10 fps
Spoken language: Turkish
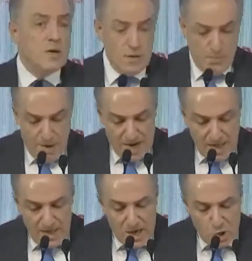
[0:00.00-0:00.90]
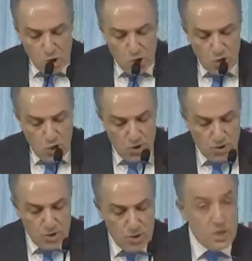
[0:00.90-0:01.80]
Bakanlar Kurulu'nun
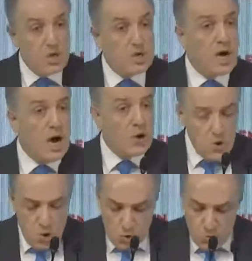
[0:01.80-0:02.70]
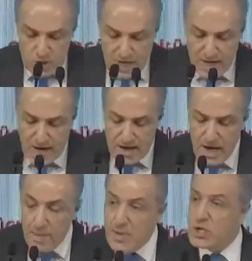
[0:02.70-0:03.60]
kanun hükmünde
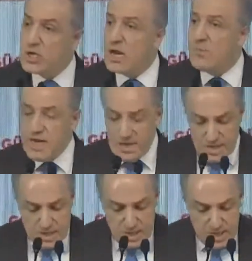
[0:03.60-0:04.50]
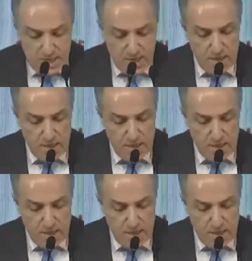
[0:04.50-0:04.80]
kararname çıkarma yetkisini